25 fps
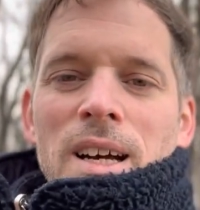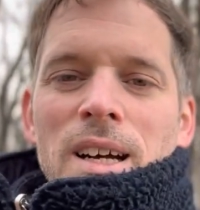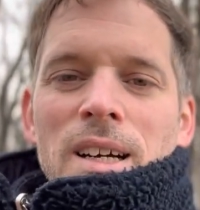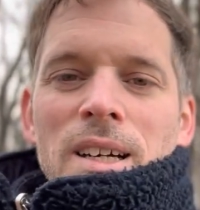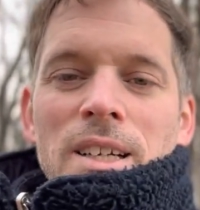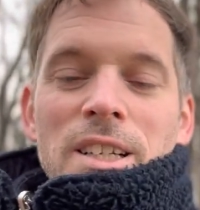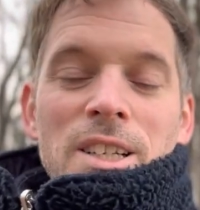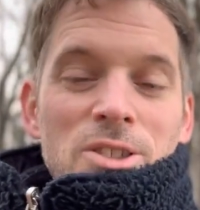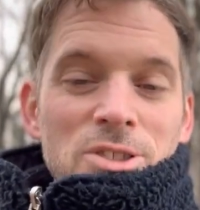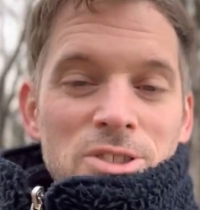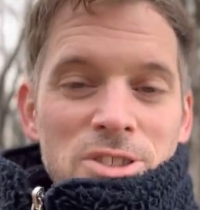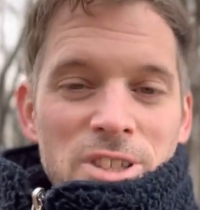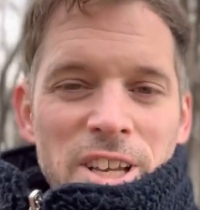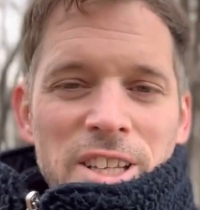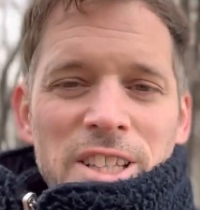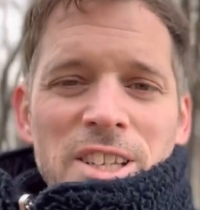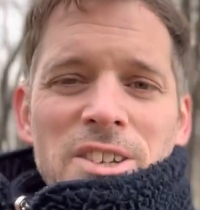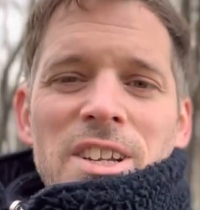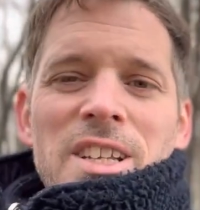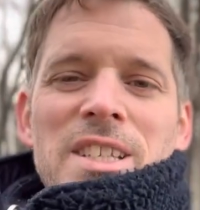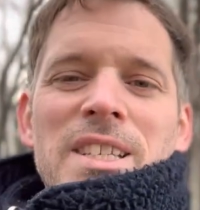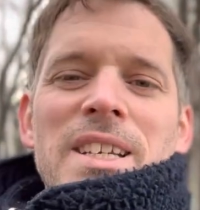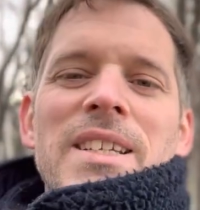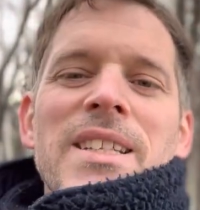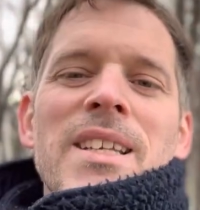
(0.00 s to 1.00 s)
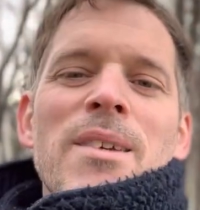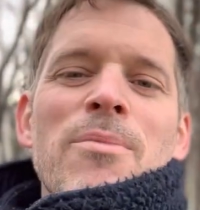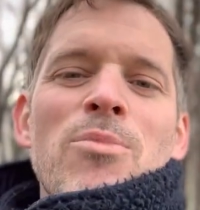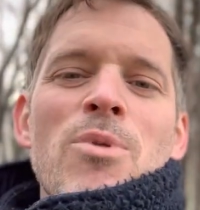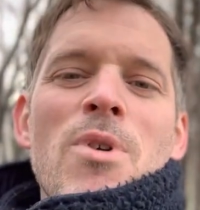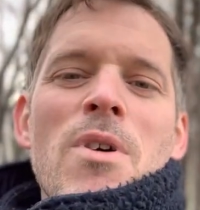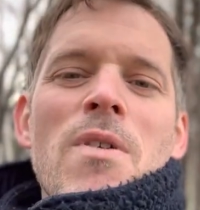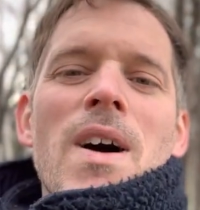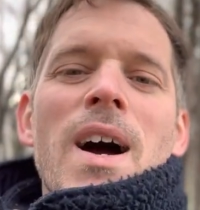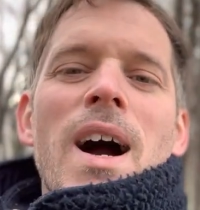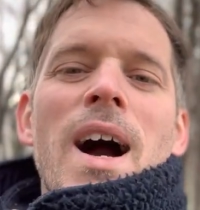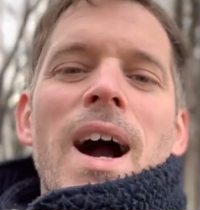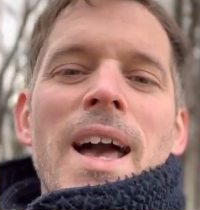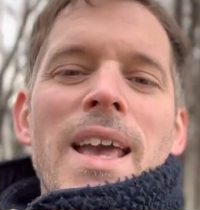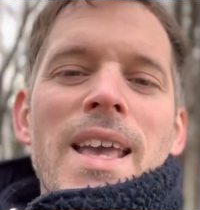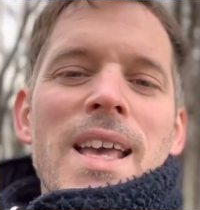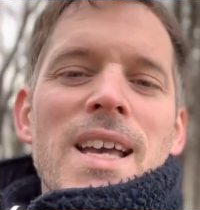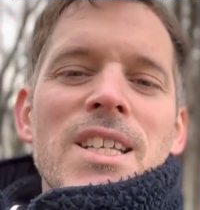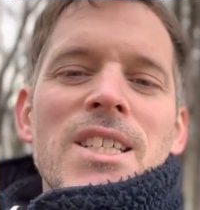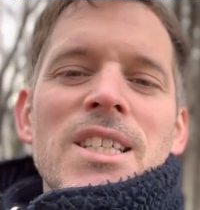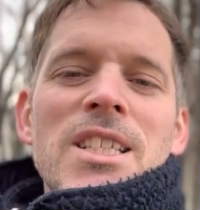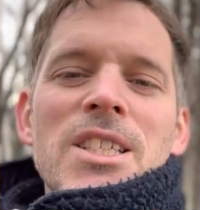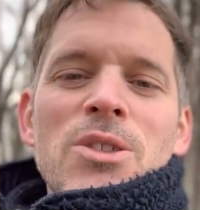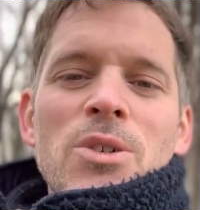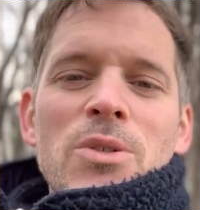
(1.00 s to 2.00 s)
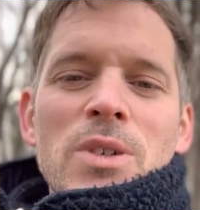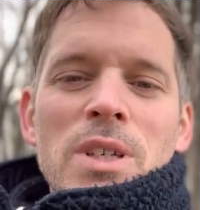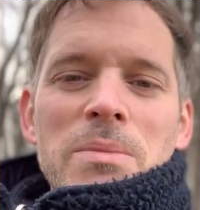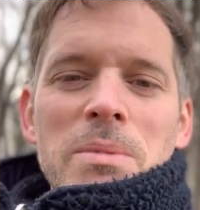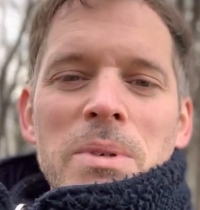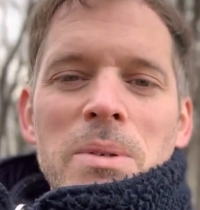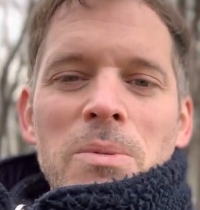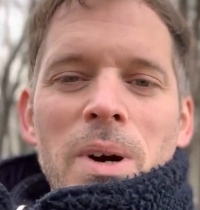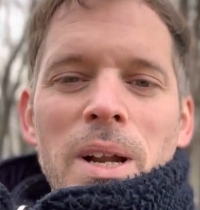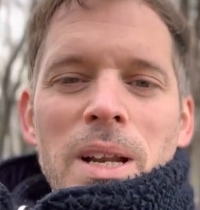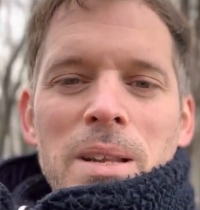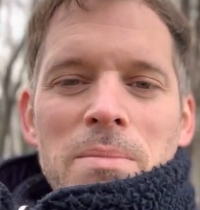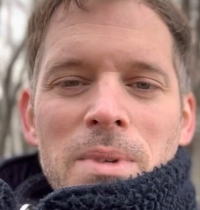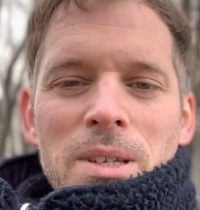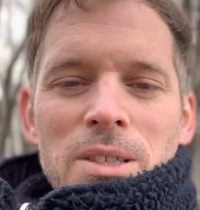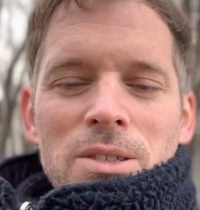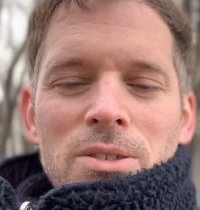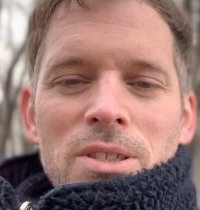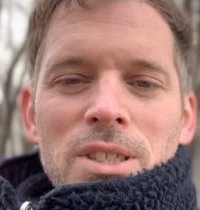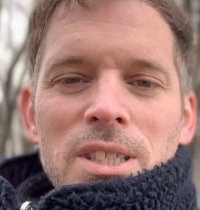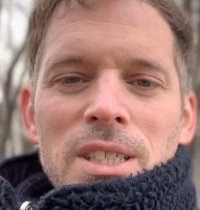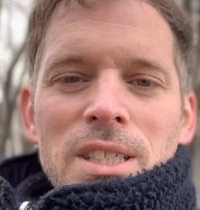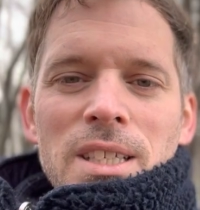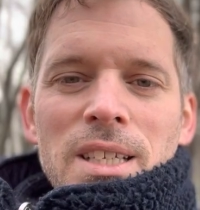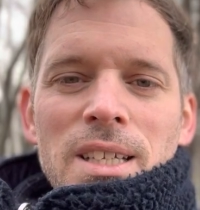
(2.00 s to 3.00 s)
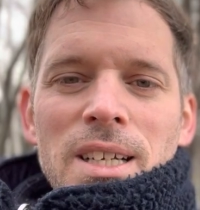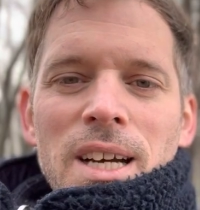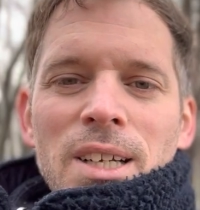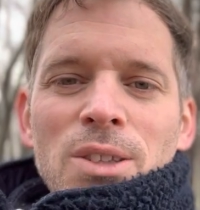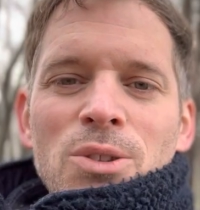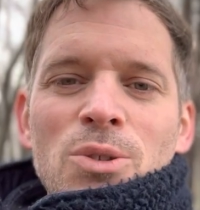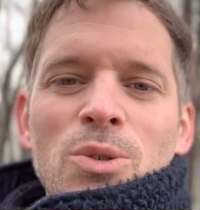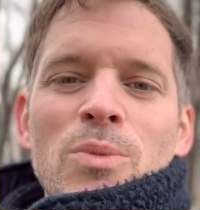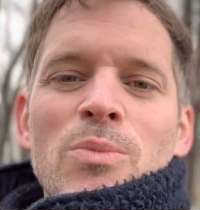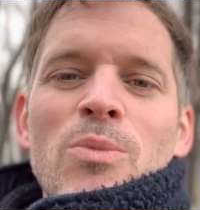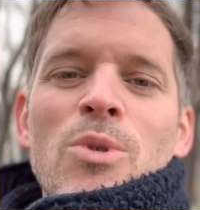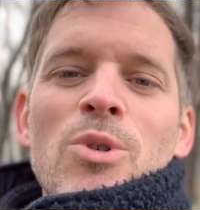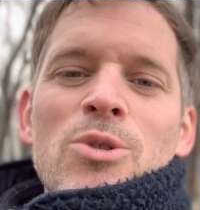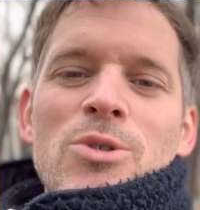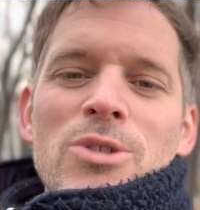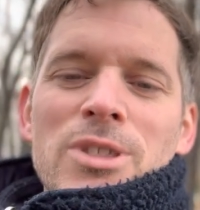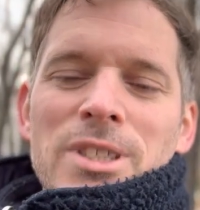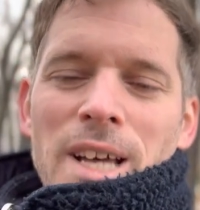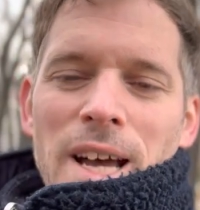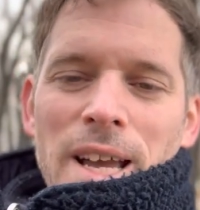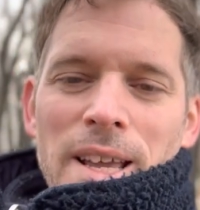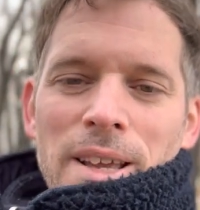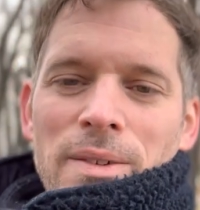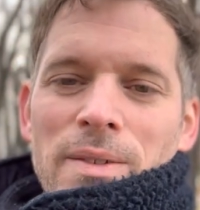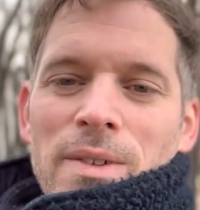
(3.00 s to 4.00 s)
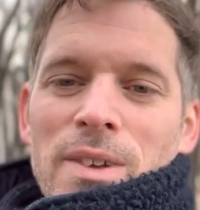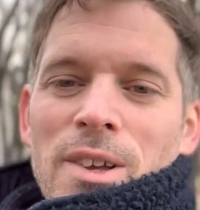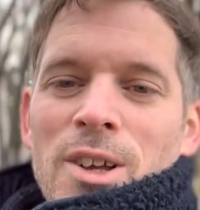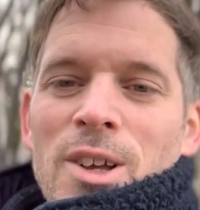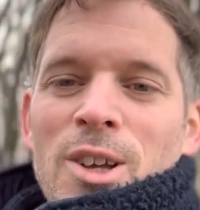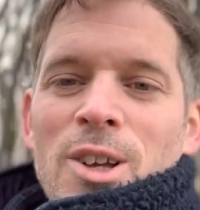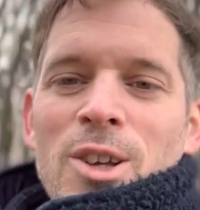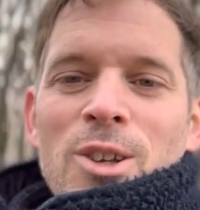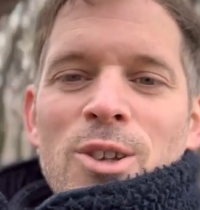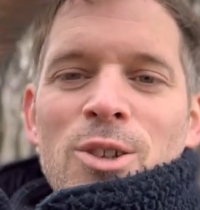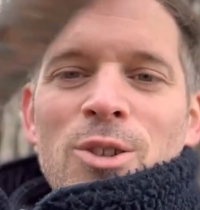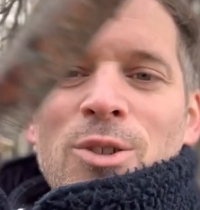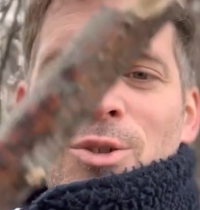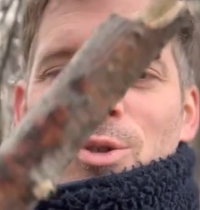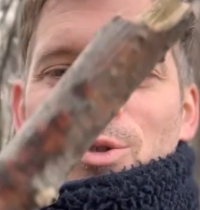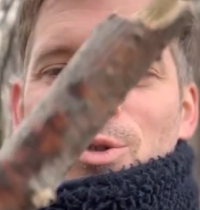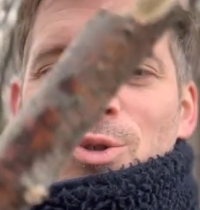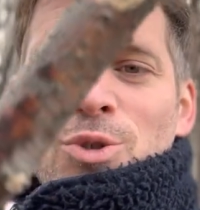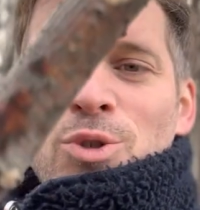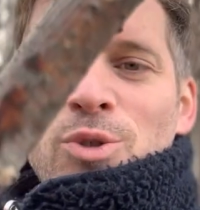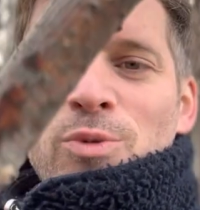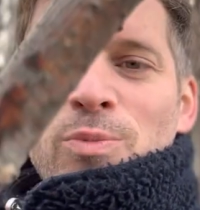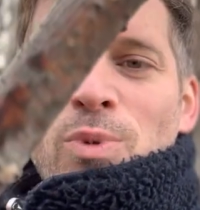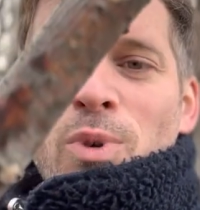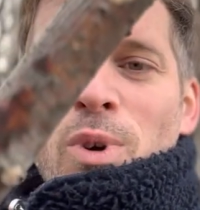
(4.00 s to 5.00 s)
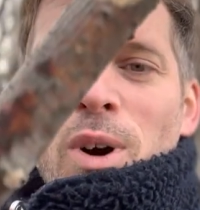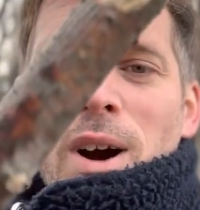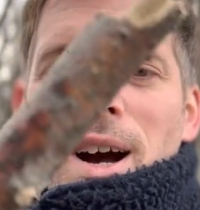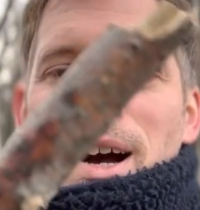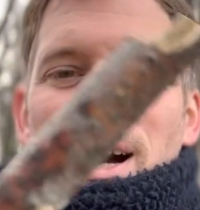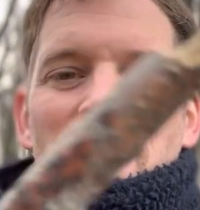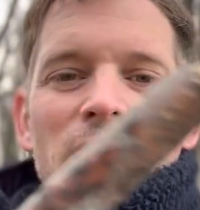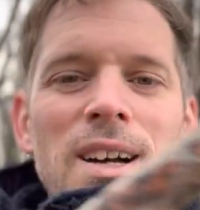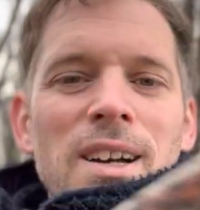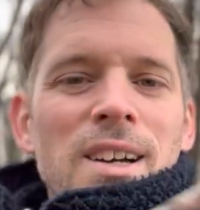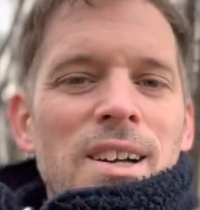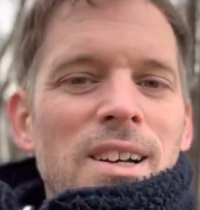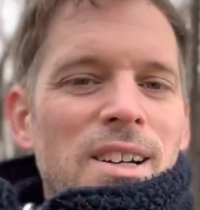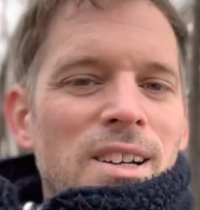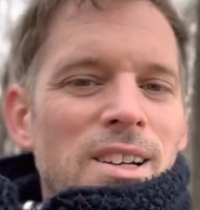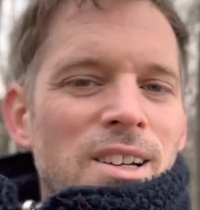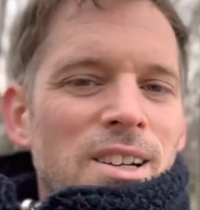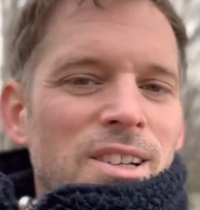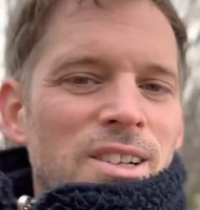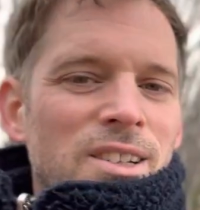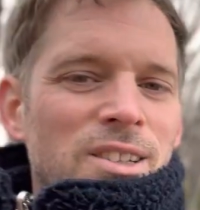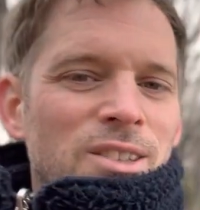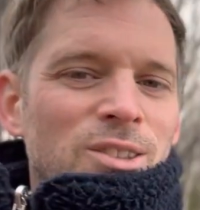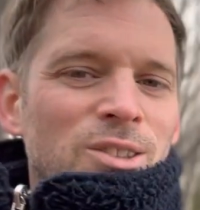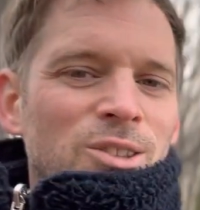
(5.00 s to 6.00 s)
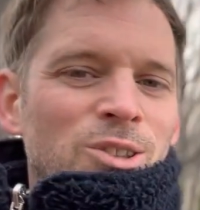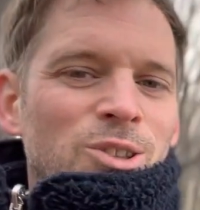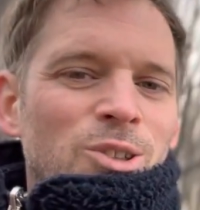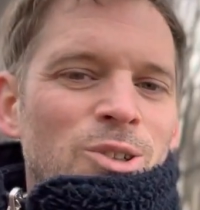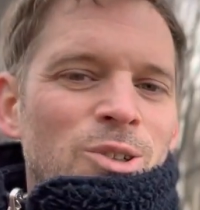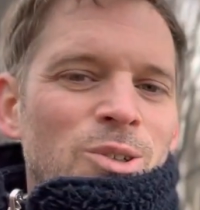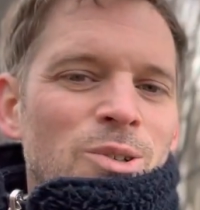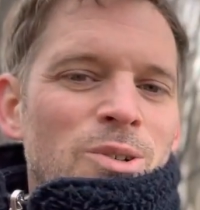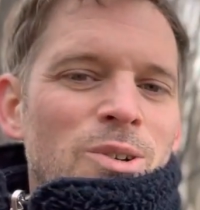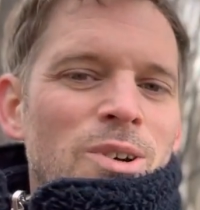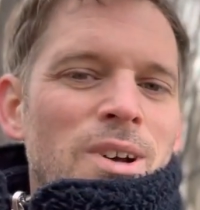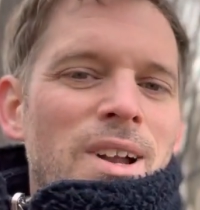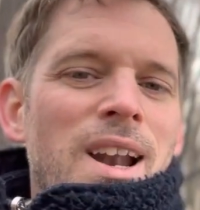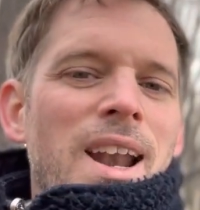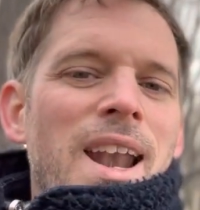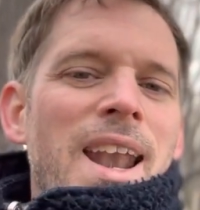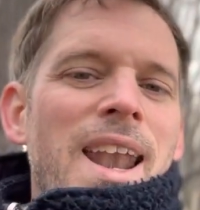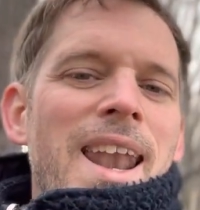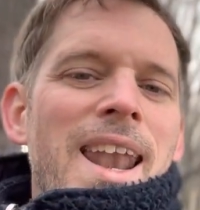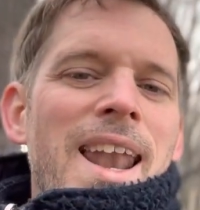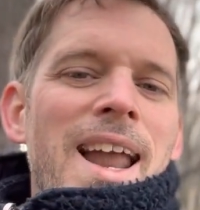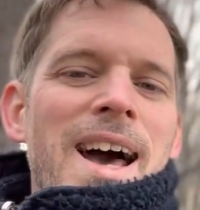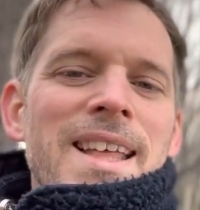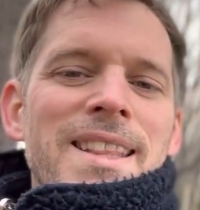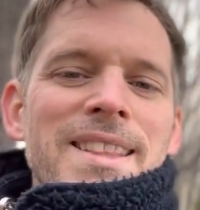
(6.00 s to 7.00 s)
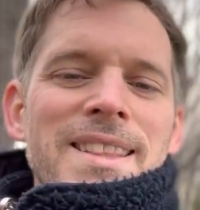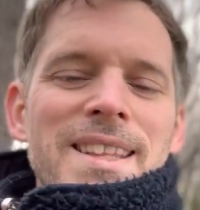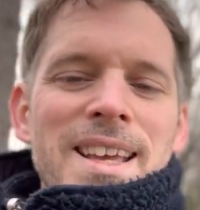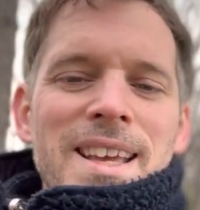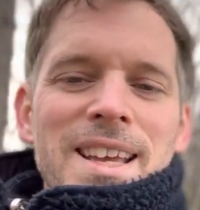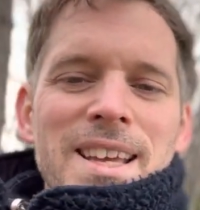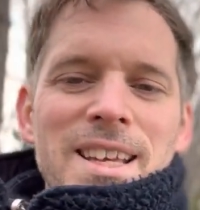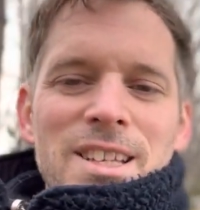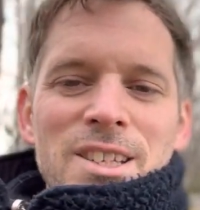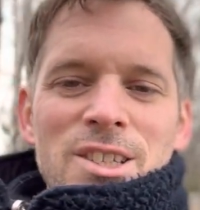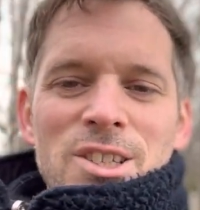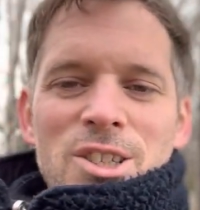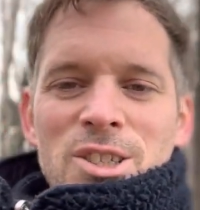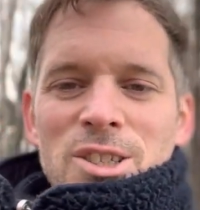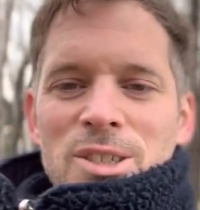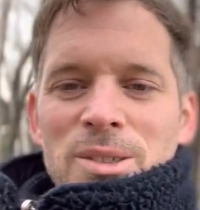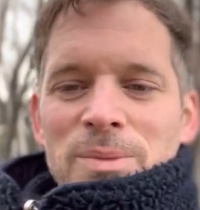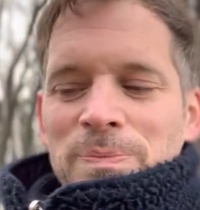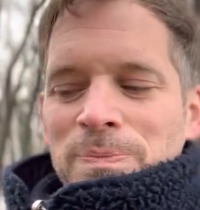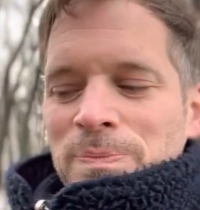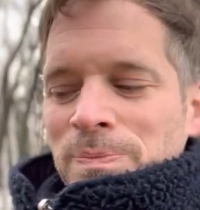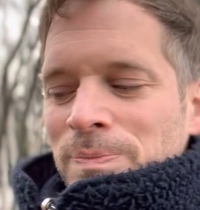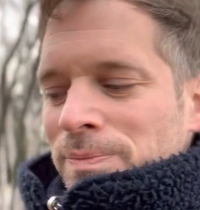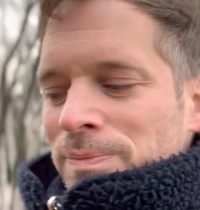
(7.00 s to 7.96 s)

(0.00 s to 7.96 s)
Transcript: 気をつけてくださいねボアは林という意味もありますしあと木材ジュ、ボア、ド、ラ、ネージ。a